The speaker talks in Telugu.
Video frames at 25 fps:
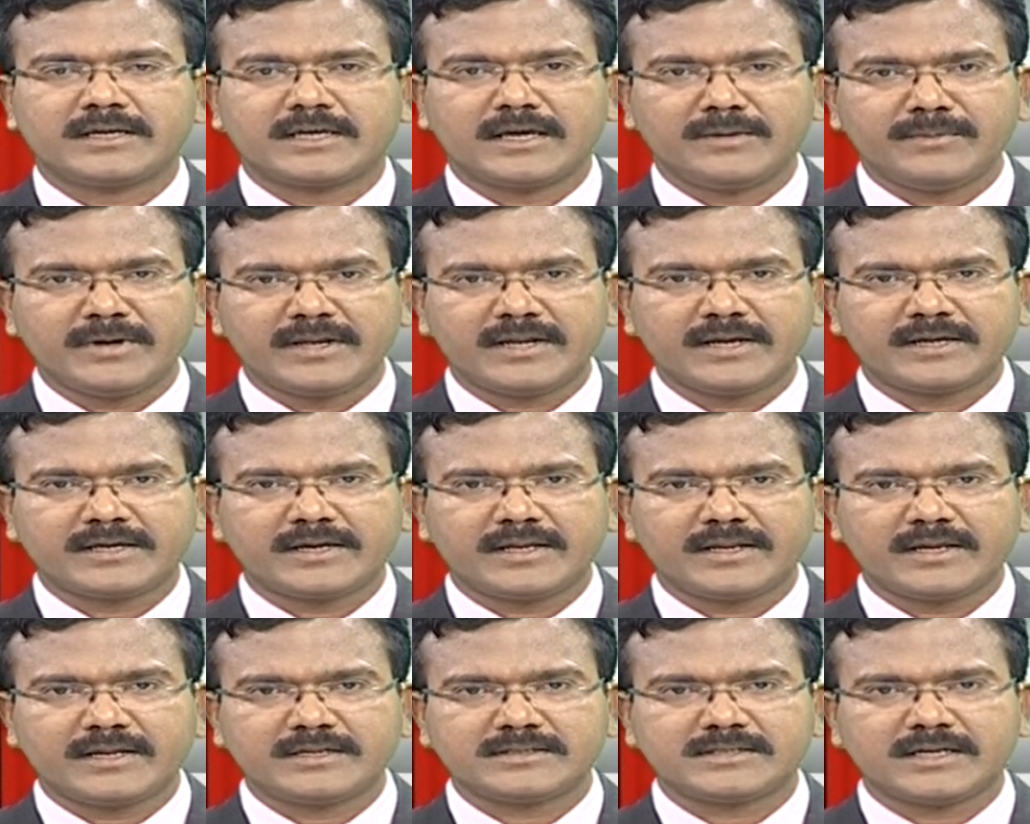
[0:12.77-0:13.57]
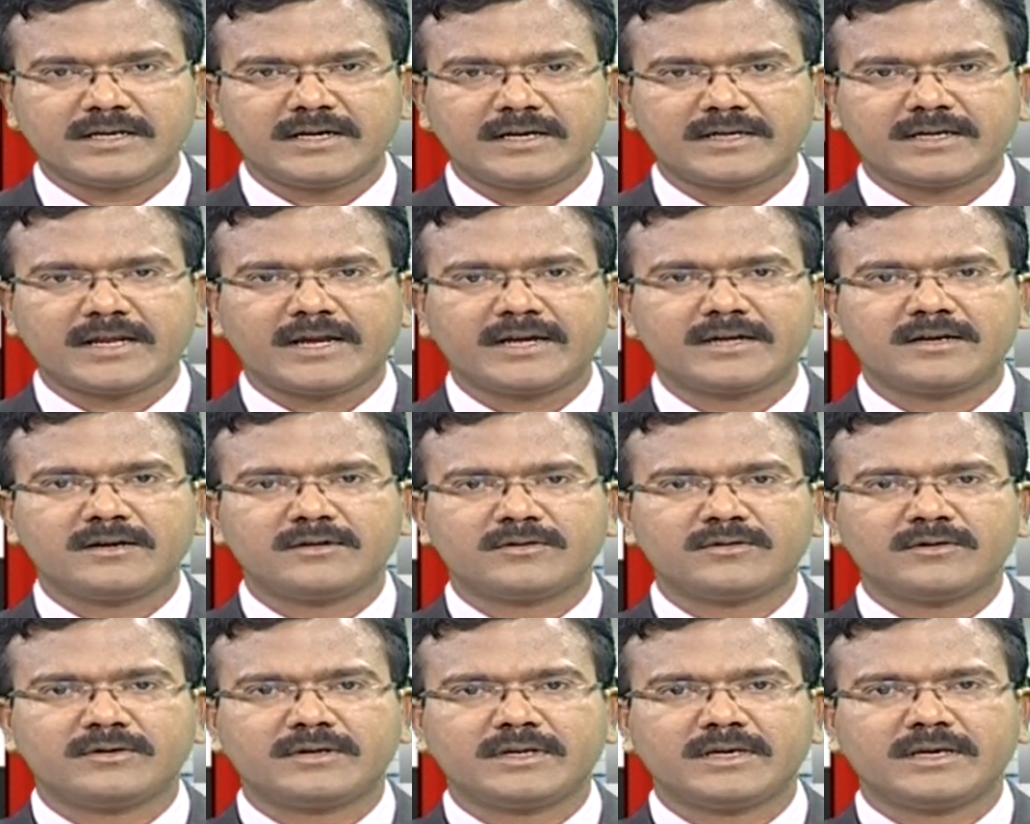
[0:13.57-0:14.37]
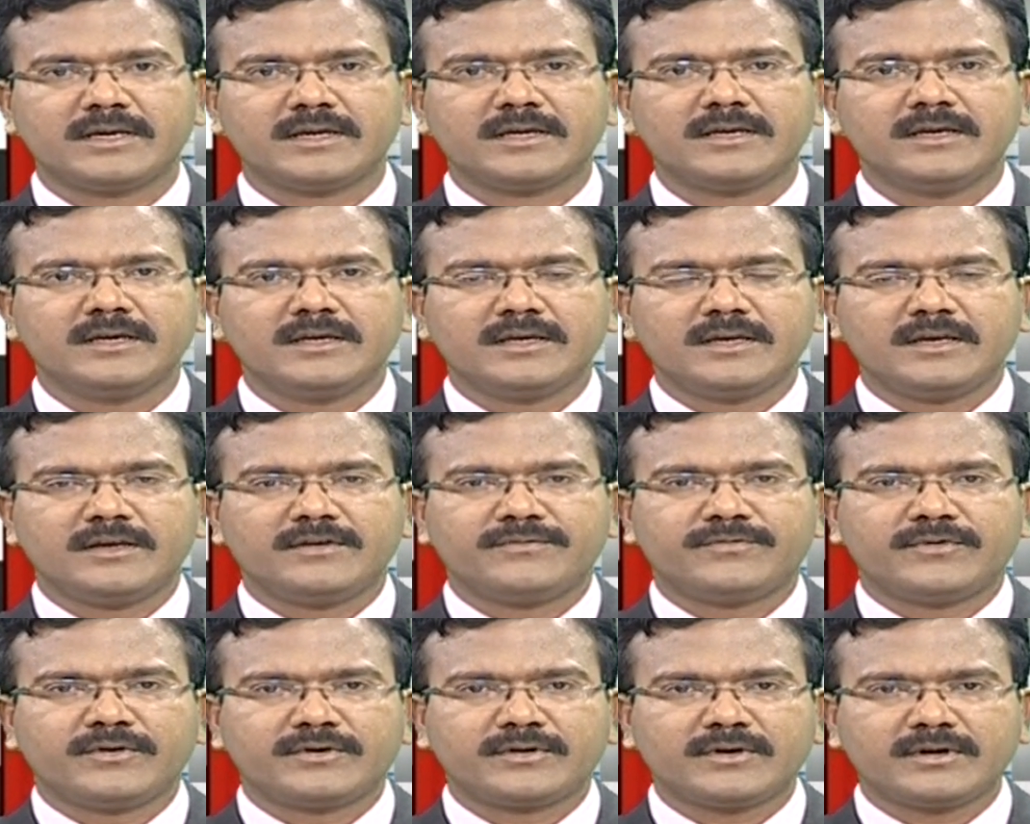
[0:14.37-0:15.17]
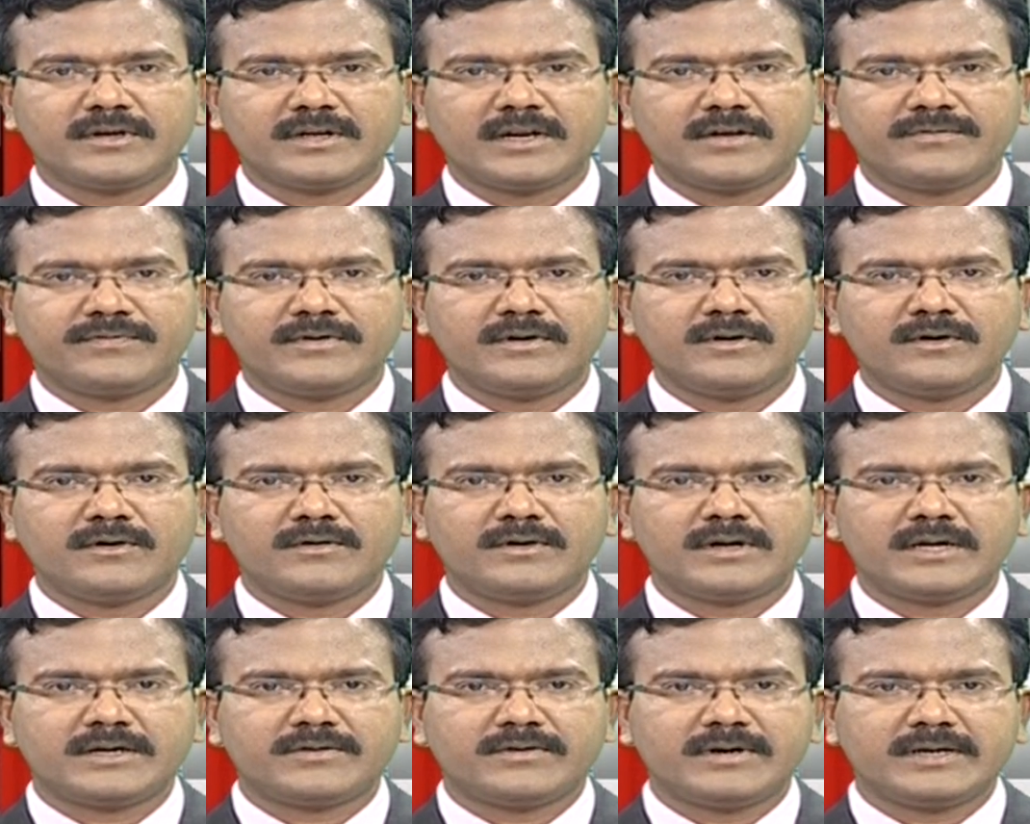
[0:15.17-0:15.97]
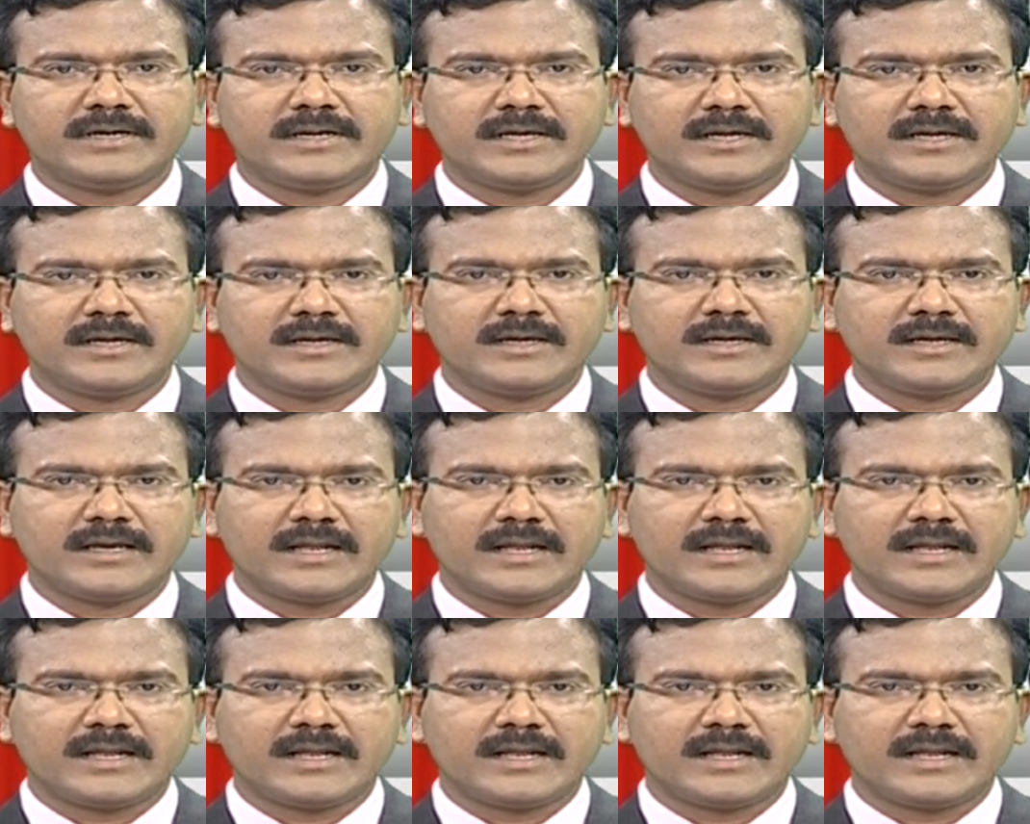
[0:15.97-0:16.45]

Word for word: కెమెరా కెరియర్స్ అనే టైటిల్ తోటి ఈ ఫోటోగ్రఫీలో ఉన్నటువంటి